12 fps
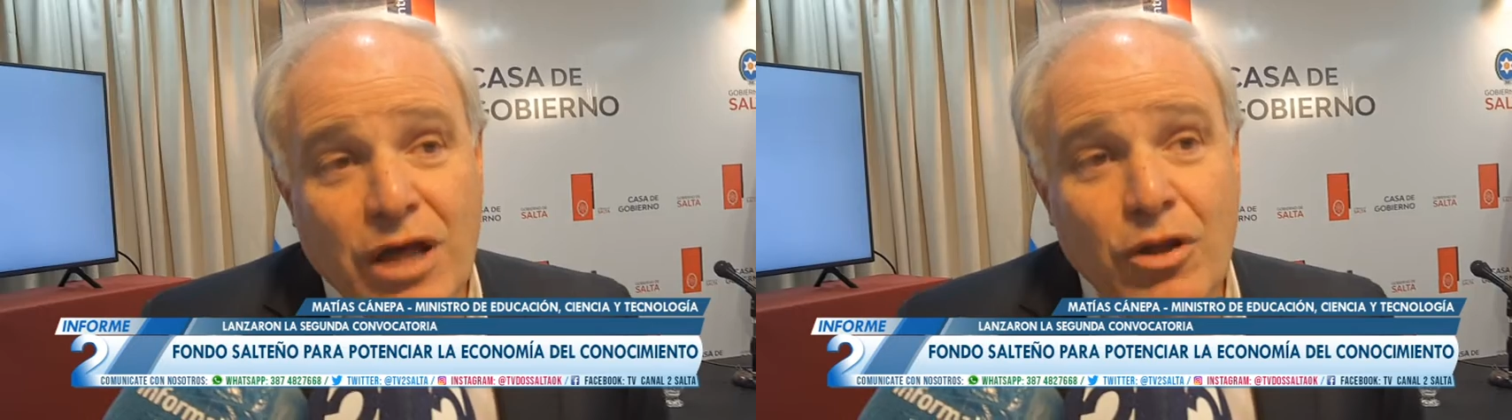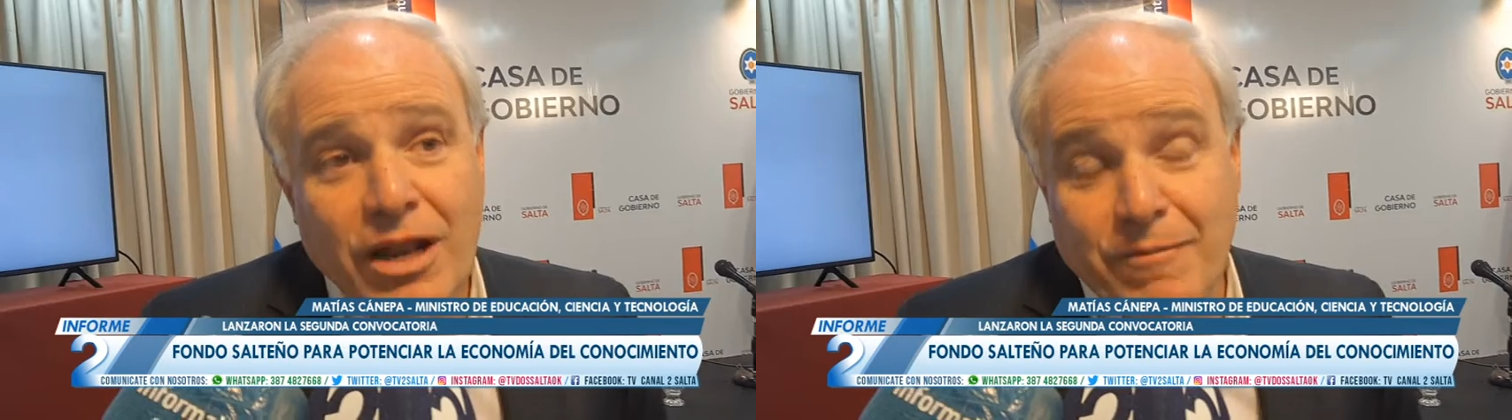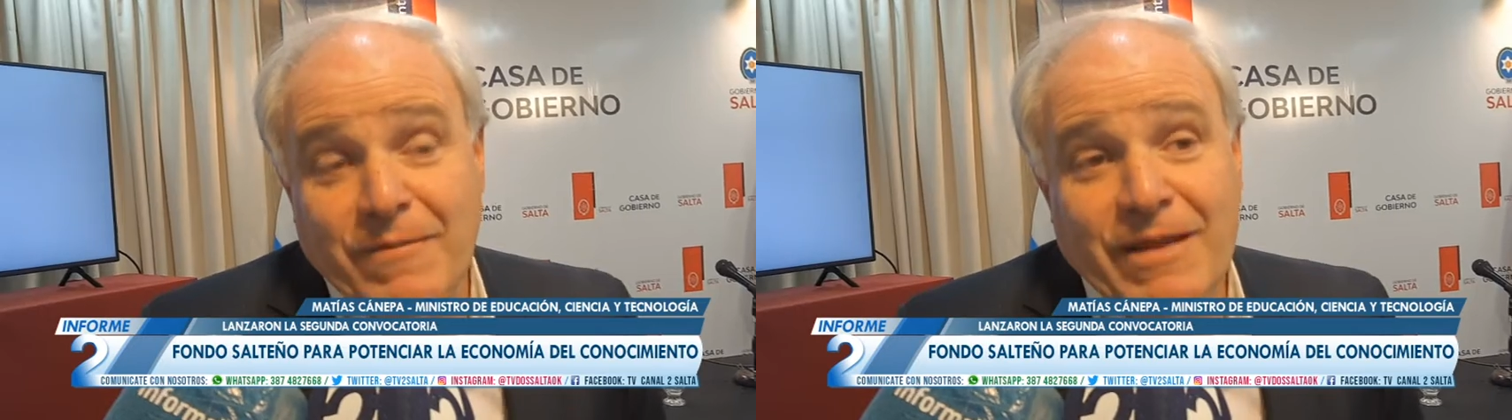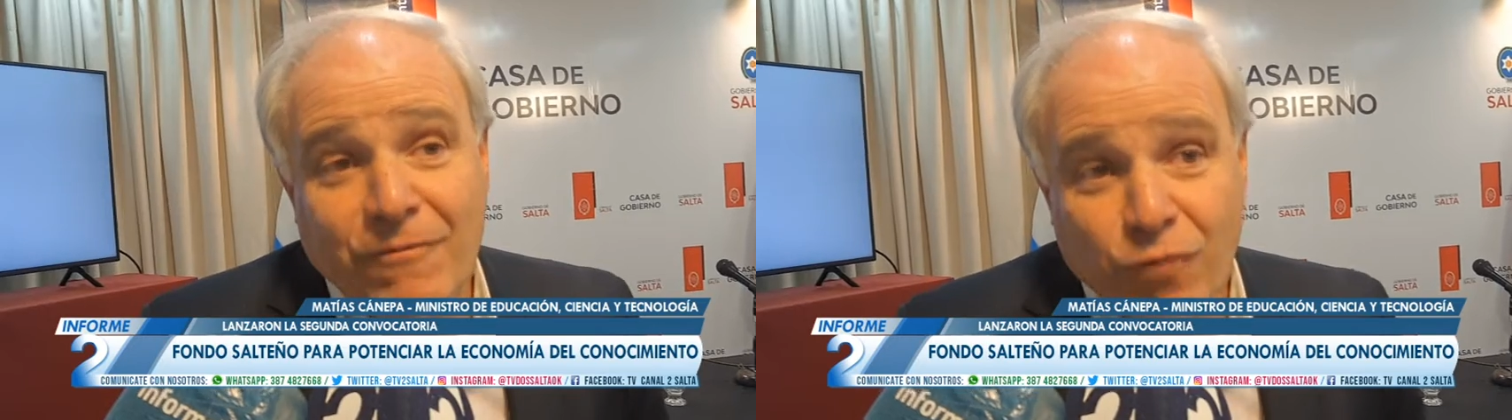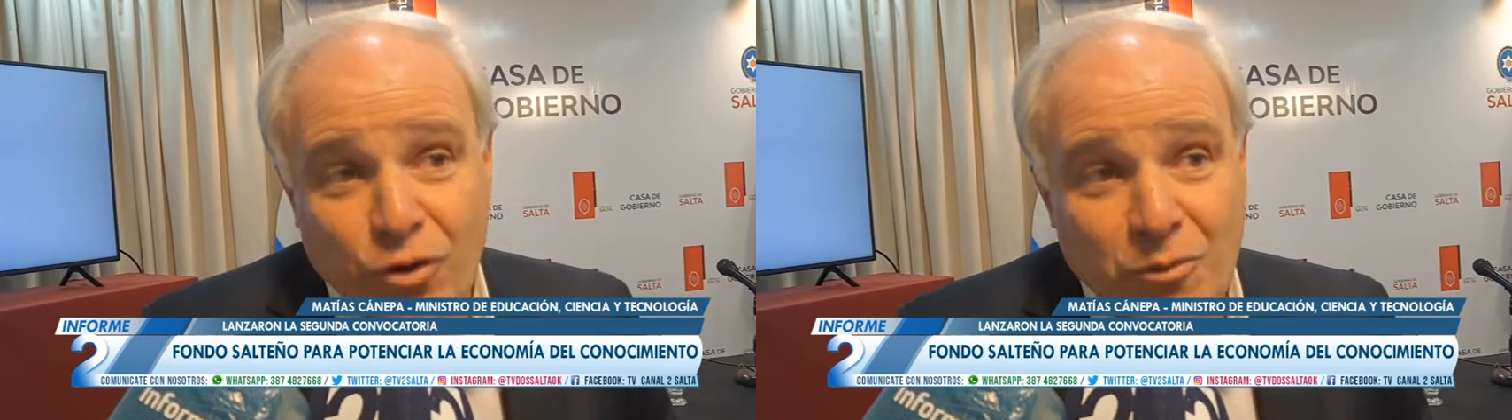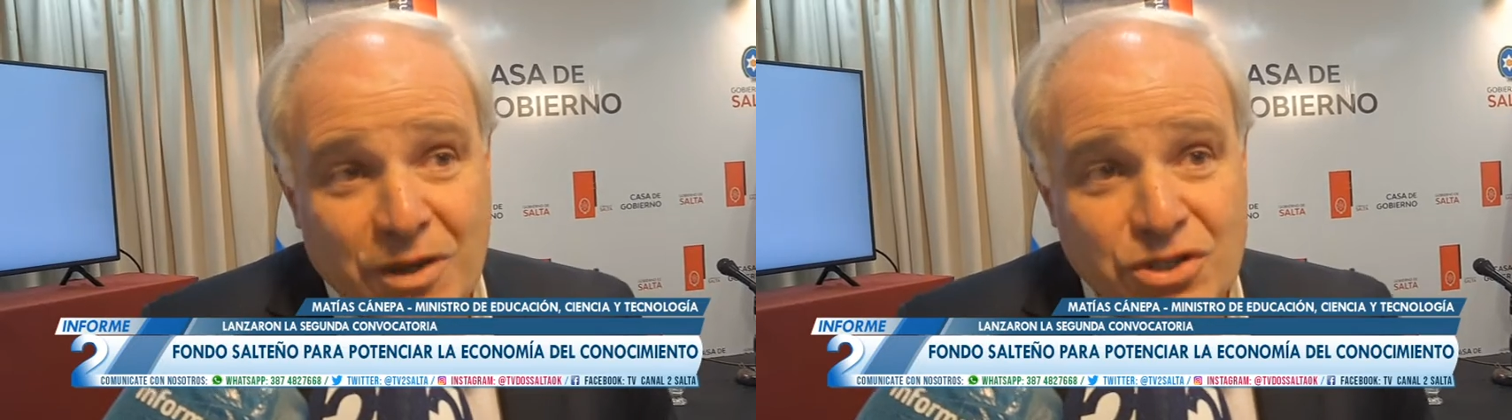lado la,
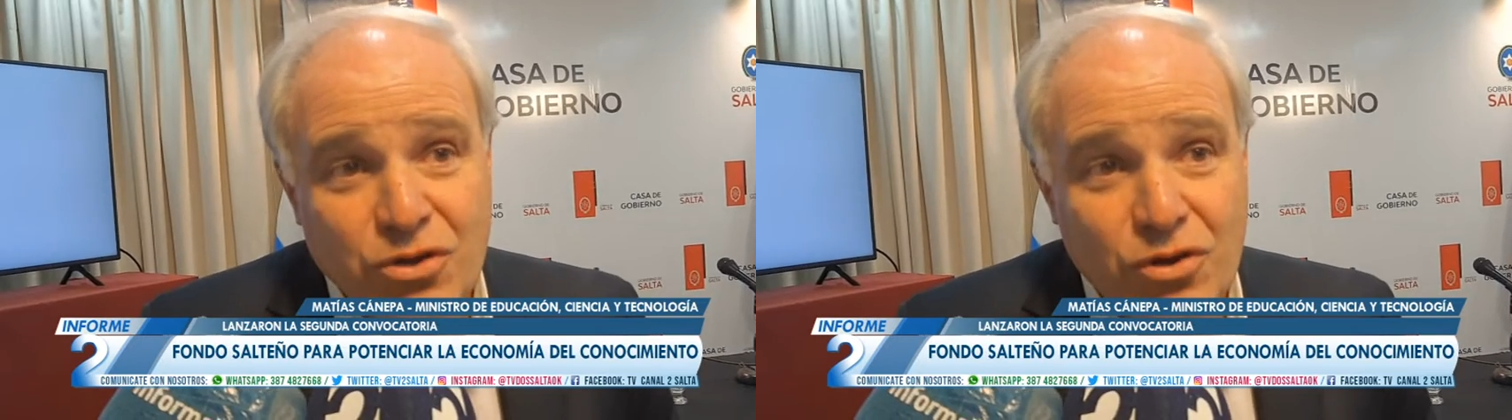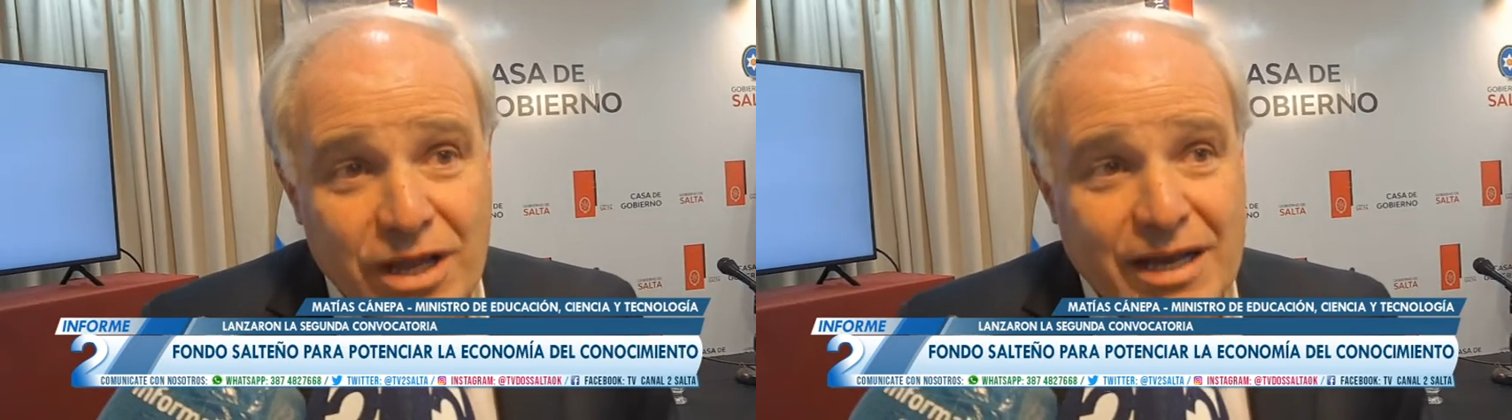formación,